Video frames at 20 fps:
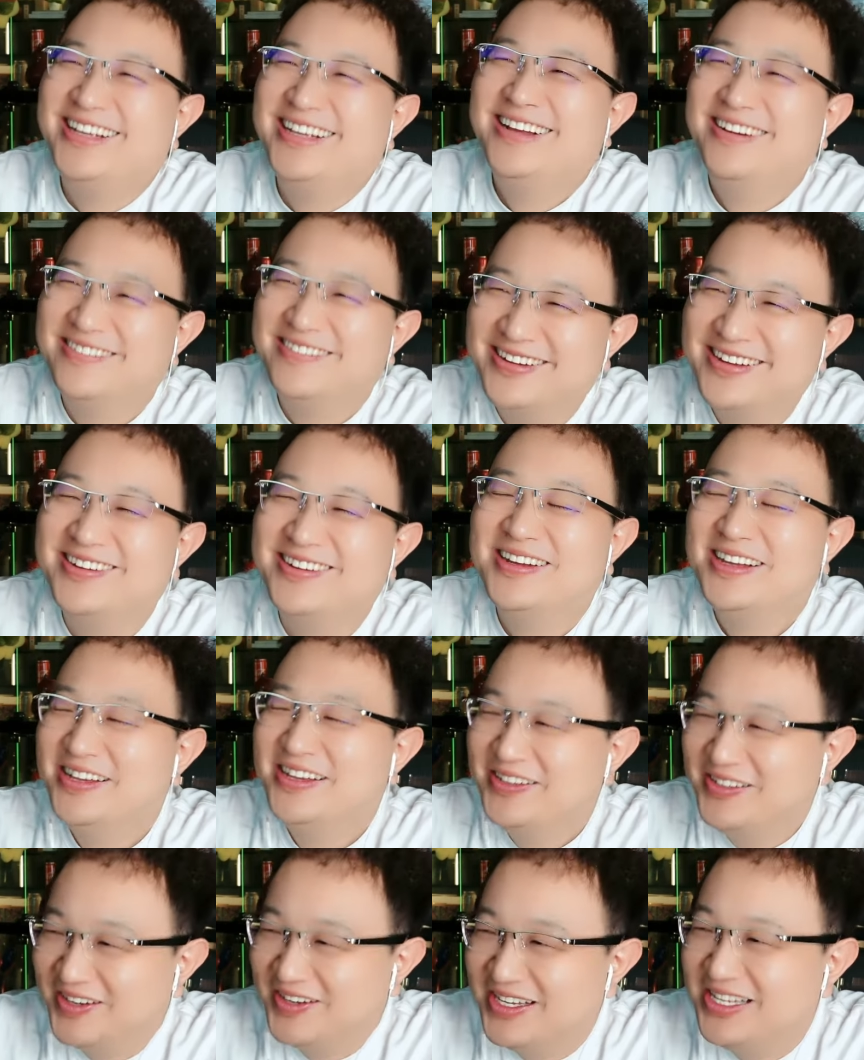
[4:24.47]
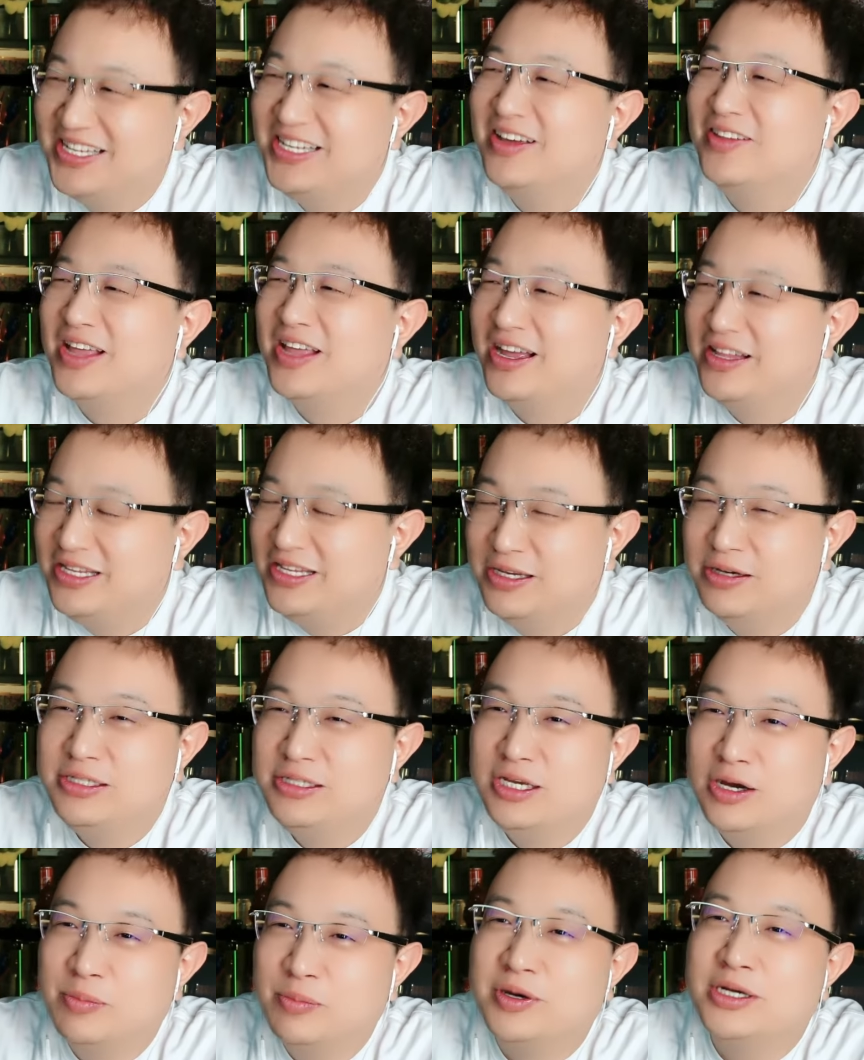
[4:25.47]
我有有人，你要拿你要你
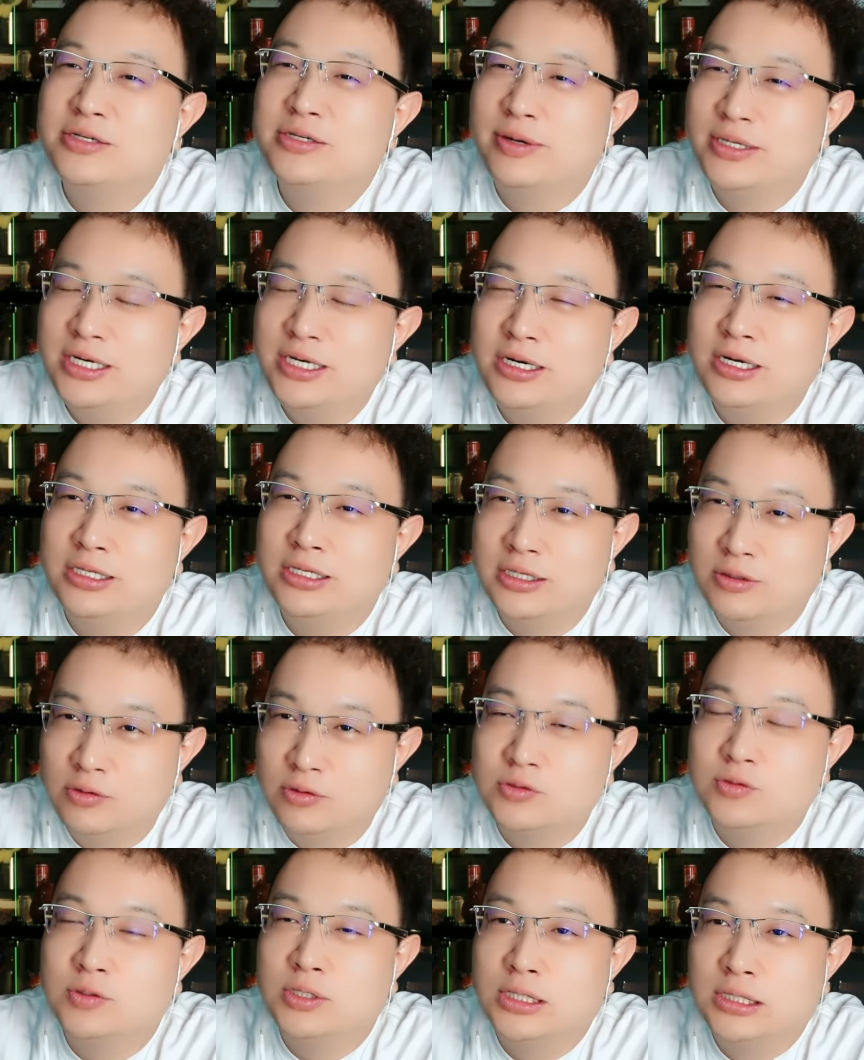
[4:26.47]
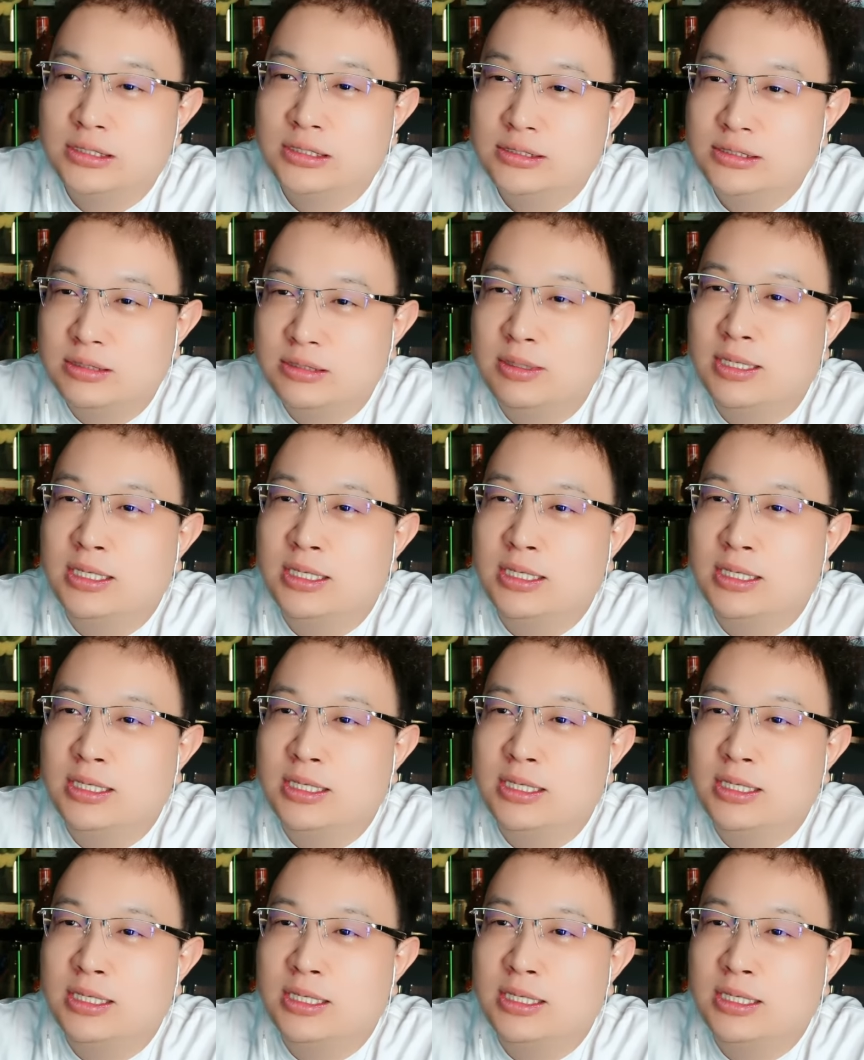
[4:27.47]
要博士完事儿了，你跟我说行吧。